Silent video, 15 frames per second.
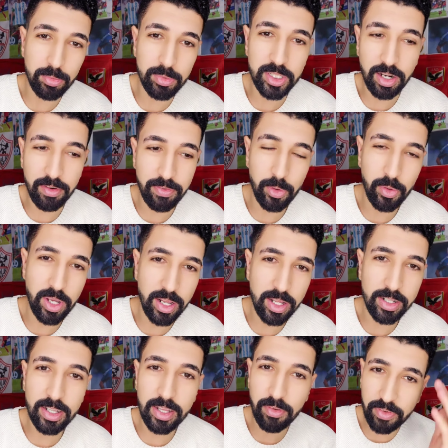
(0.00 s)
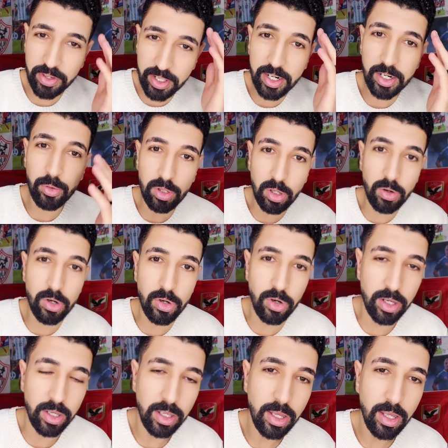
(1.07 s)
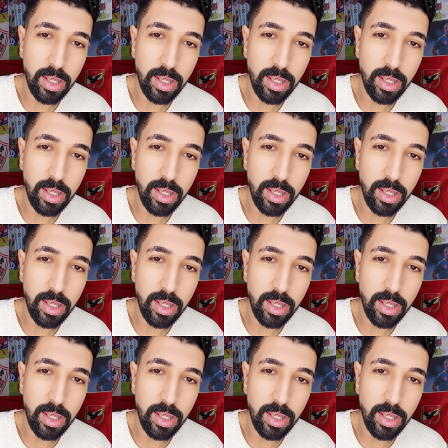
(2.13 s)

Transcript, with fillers: ومش عارف ايه وكده ده تفكير انا وتوقعي